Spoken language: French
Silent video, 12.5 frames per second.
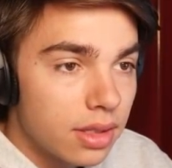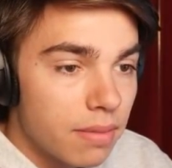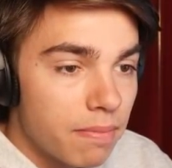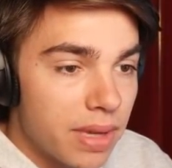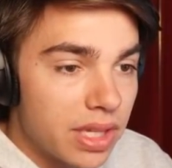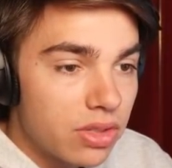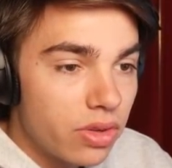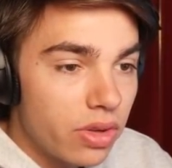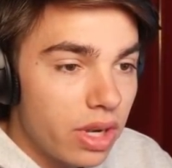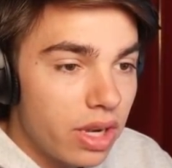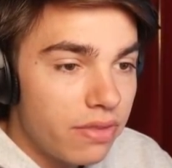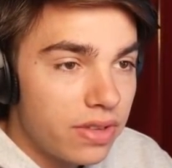Parce que
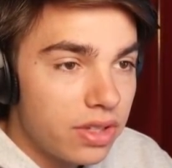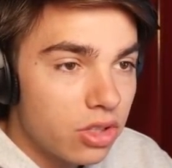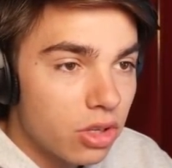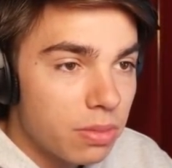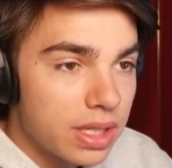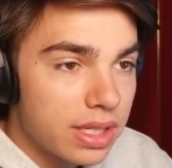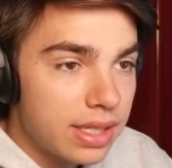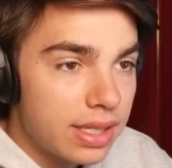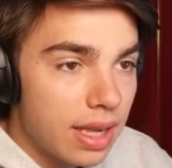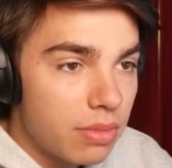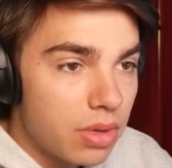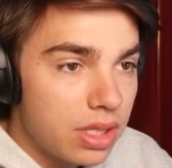l'effet de surprise est
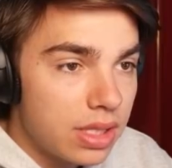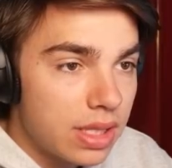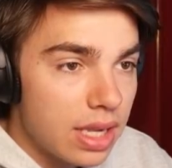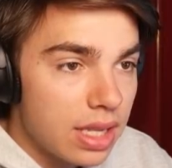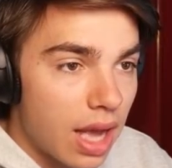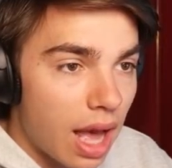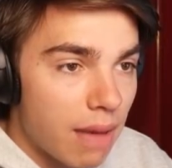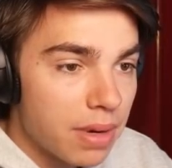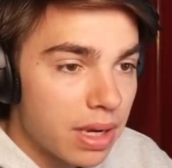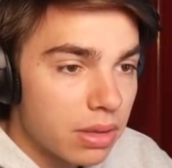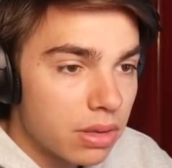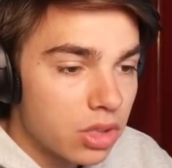tellement insane.
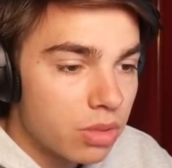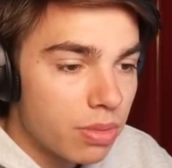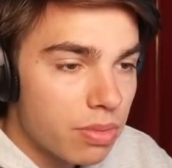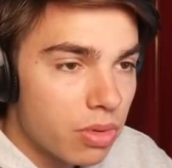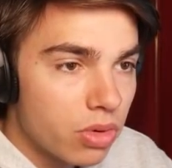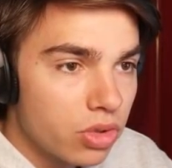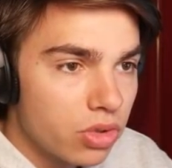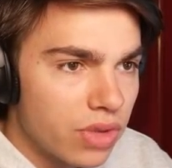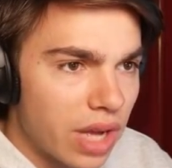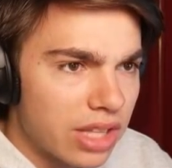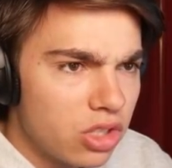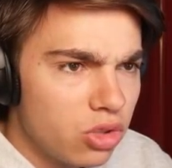Après, je sais pas pourquoi je...
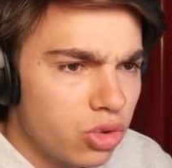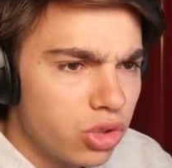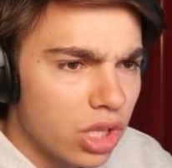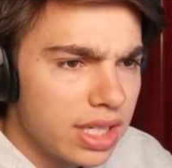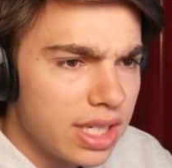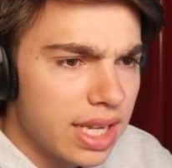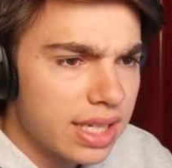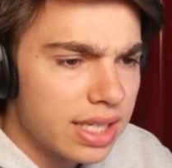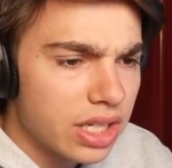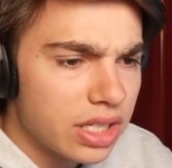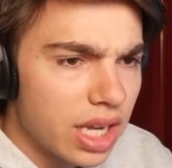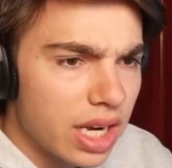Attends, je sors ces glaces
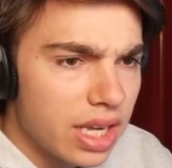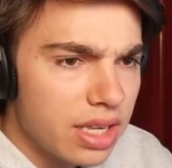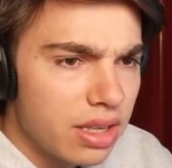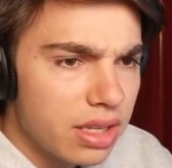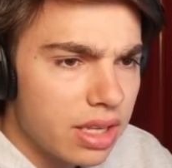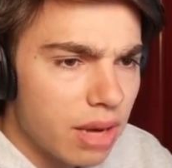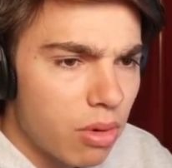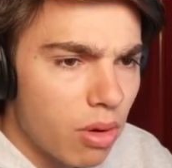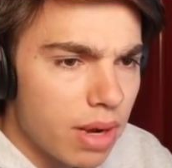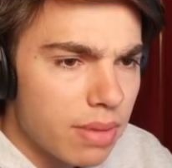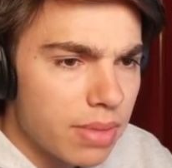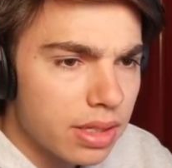archères, là. Il y, a un
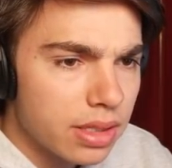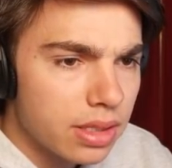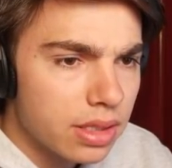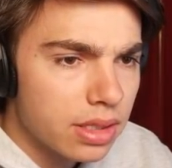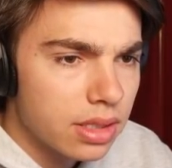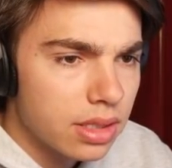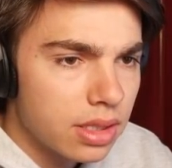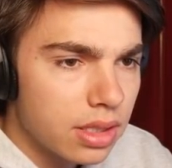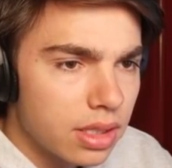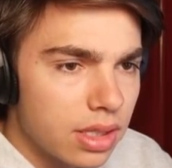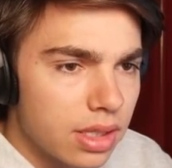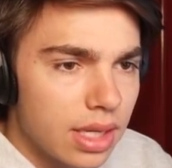problème, là.
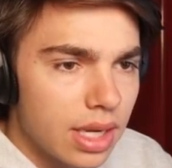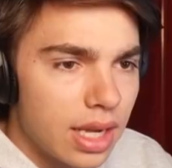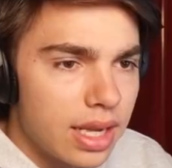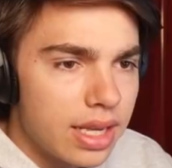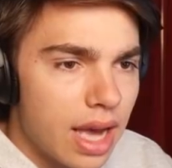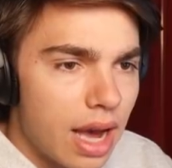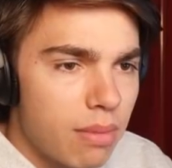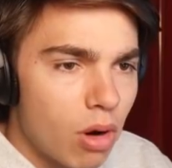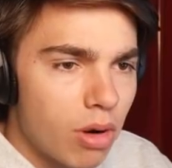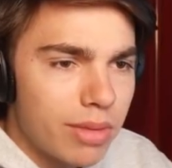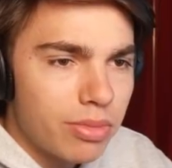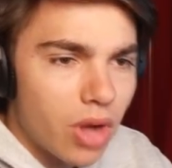Il y a un
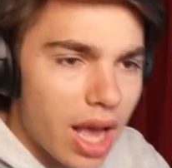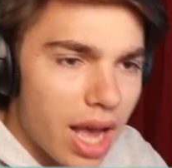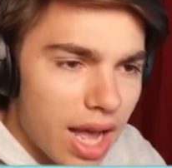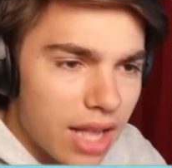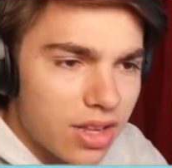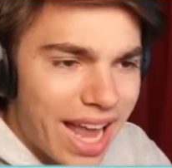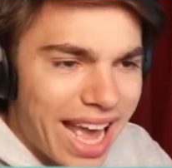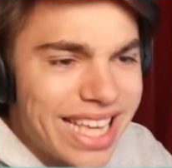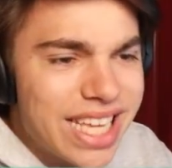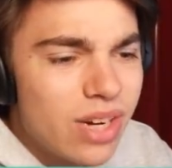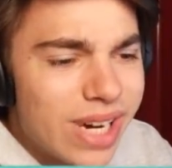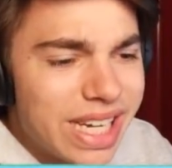problème dans la... Dans la
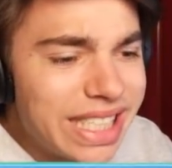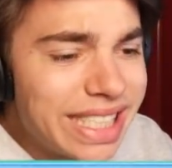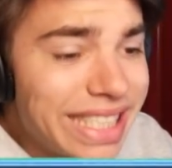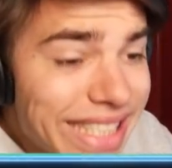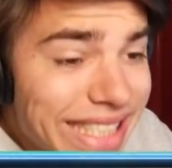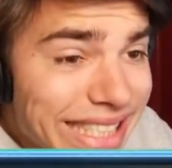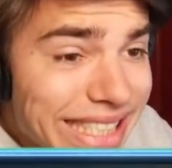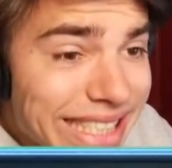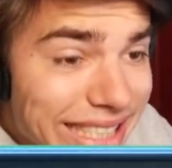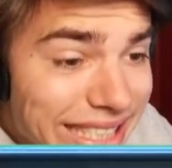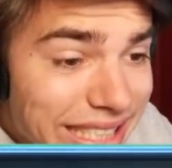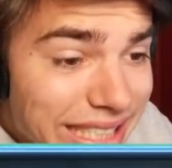equations.
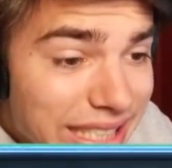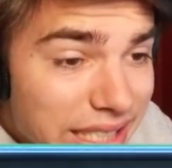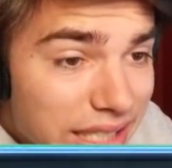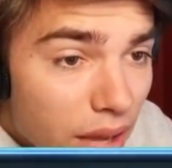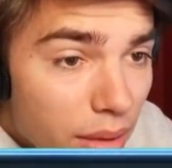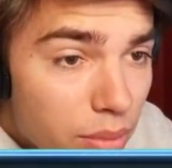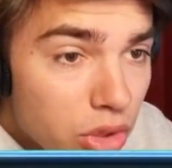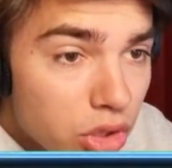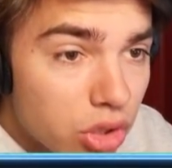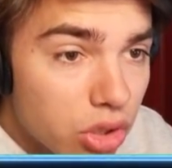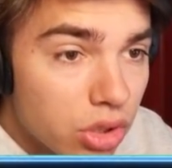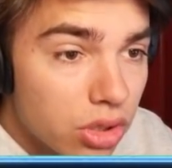
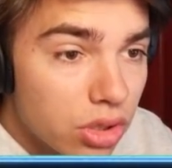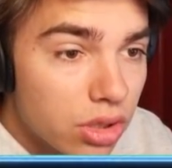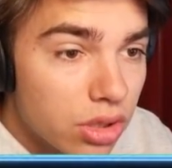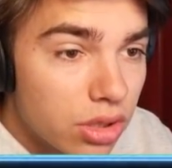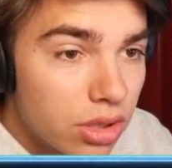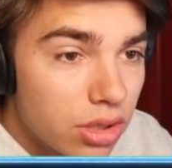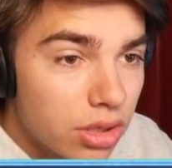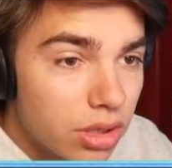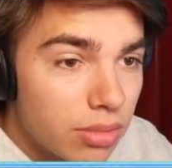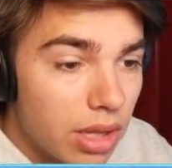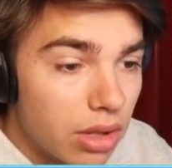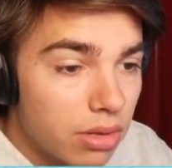Bûche
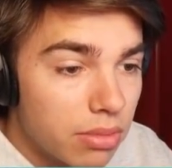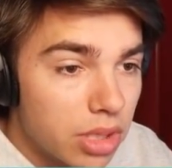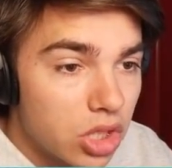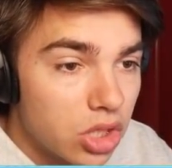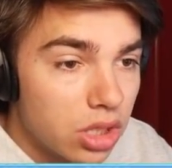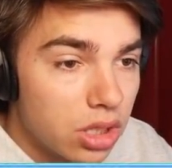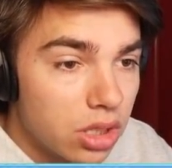Bah non, bah GG.